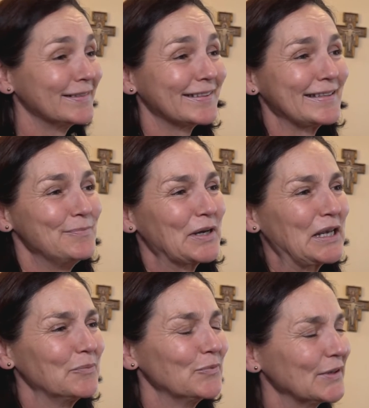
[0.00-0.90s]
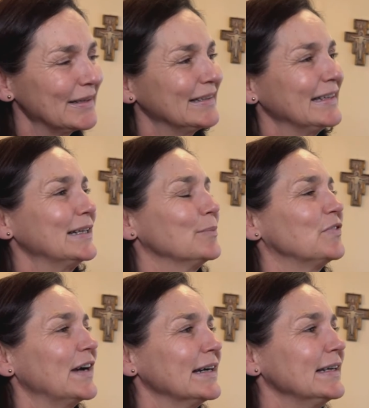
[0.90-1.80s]
wenn es es immer geben würde in jeder
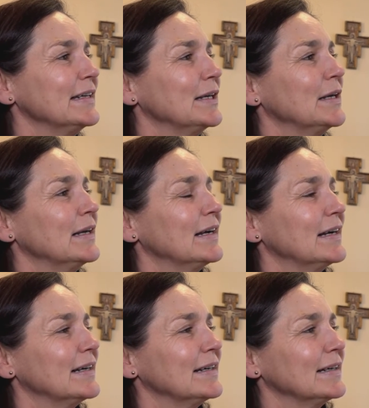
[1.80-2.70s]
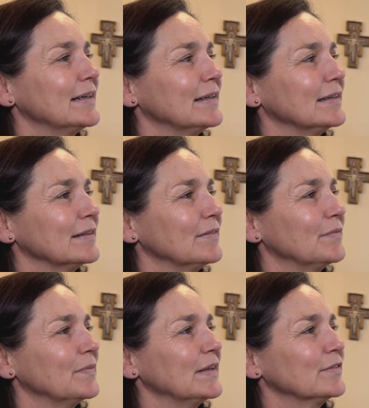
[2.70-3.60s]
Pfarre. Äh,
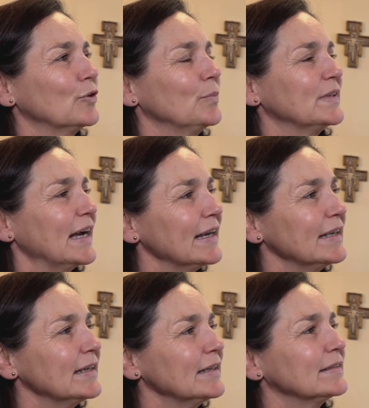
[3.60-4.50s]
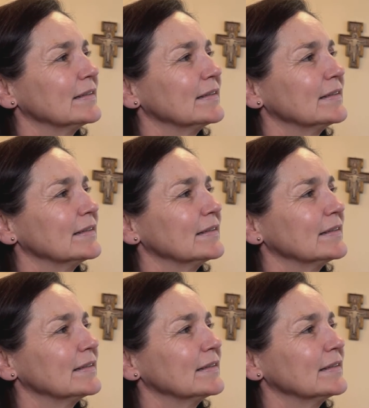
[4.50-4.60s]
es kommt daher,